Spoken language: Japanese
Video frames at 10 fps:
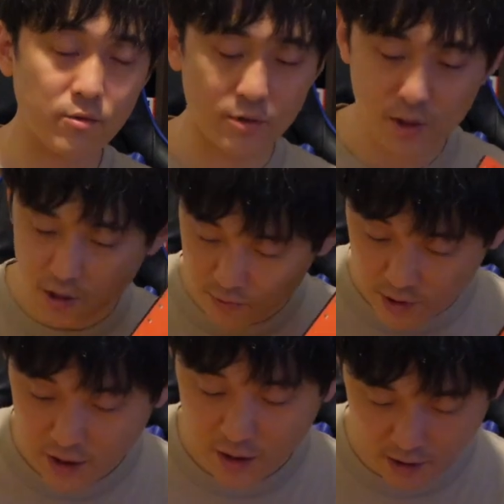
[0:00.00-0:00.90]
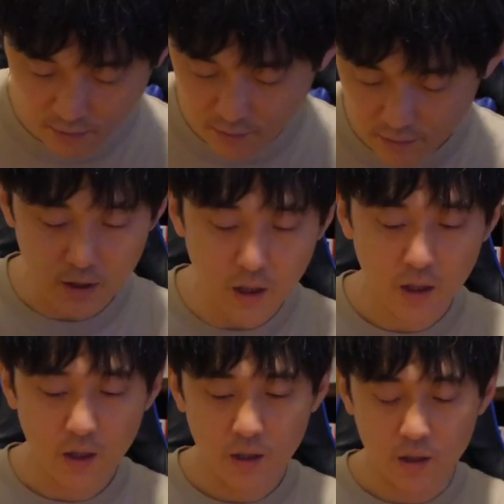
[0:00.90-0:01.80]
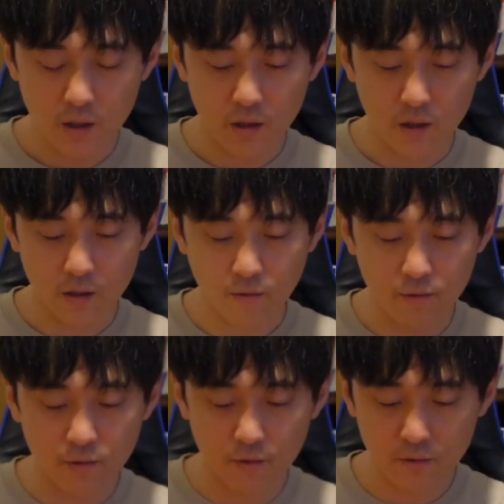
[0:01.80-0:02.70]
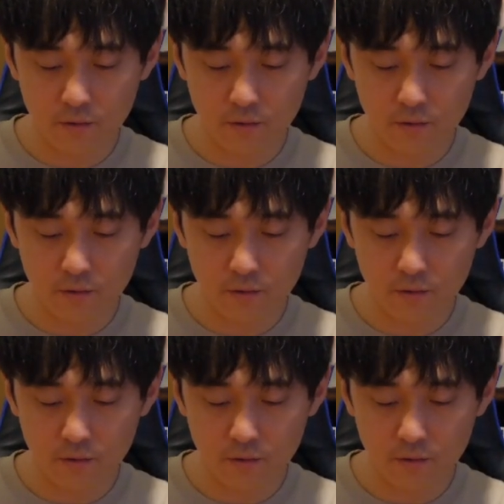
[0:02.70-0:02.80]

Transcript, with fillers: こっちが有利かなとで、えーと、この